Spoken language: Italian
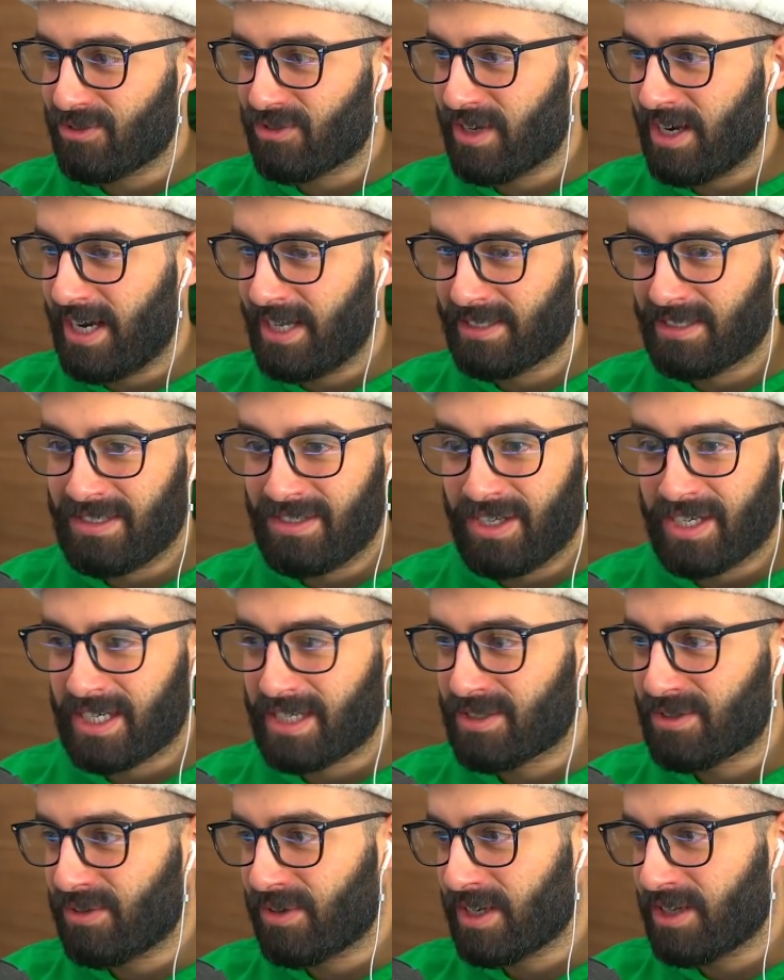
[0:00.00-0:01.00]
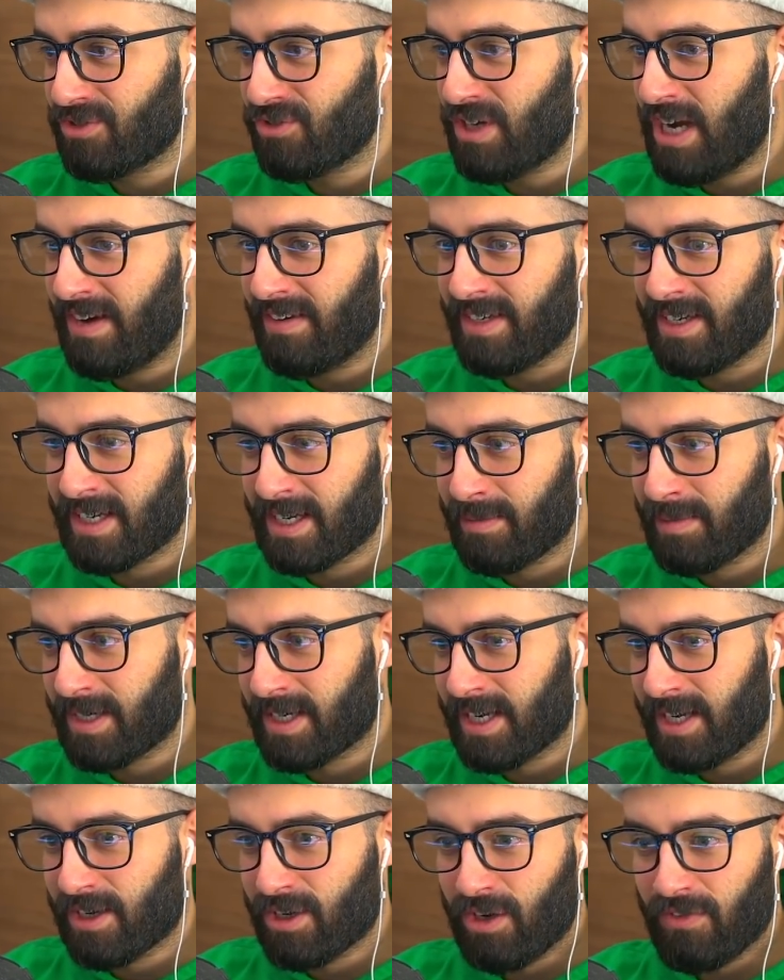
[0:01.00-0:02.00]
C'era la signora che scorreggiava Anche
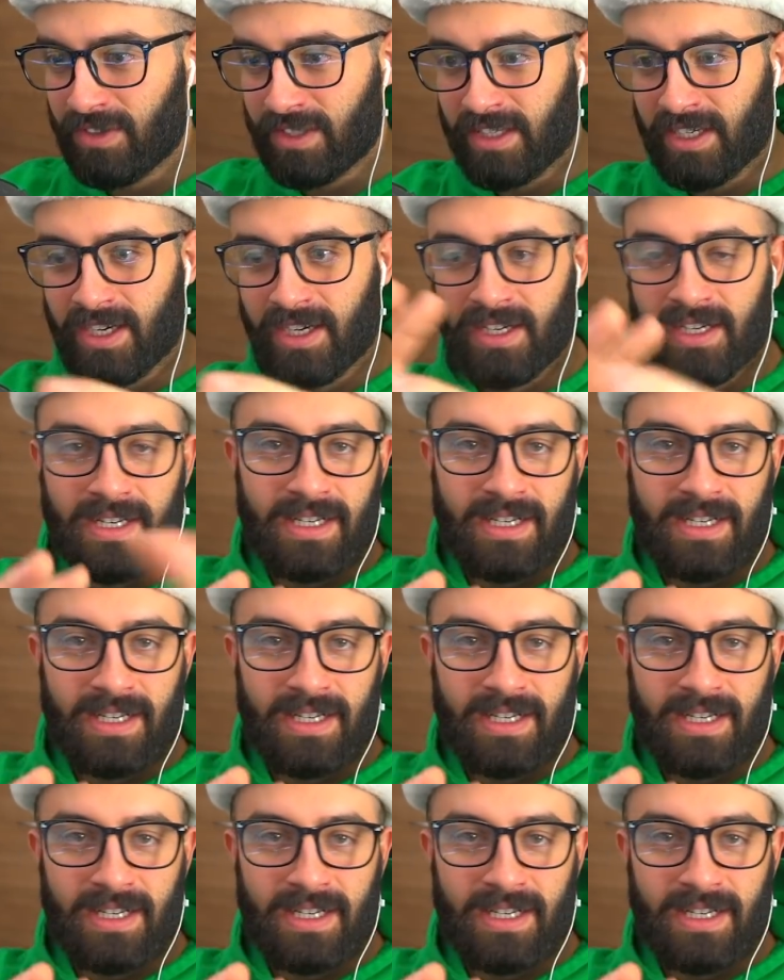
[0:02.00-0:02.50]
perché il covid